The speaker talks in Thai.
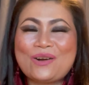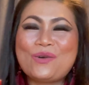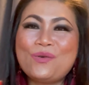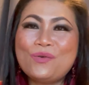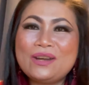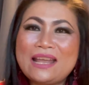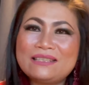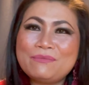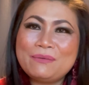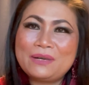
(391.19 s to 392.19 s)
คู่นี้
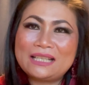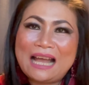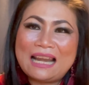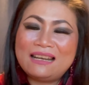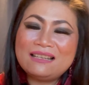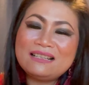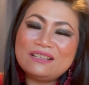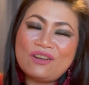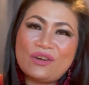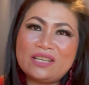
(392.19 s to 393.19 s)
จะมีเหมือนกันลื่
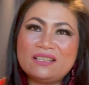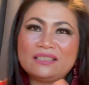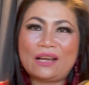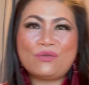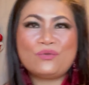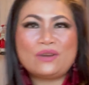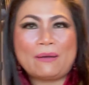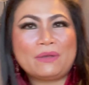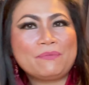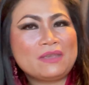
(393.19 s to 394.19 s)
นหน่อยนึงแต่คู่
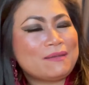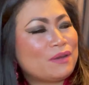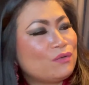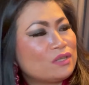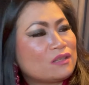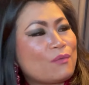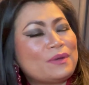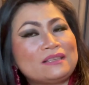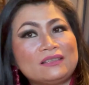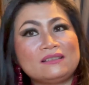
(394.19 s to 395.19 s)
นี้ไม่มีแม่นุชจะต้อง
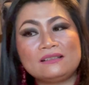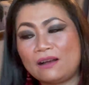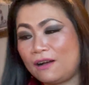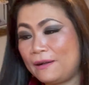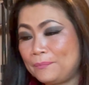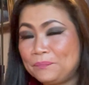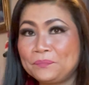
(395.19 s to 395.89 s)
ไปซื้อเอ่อ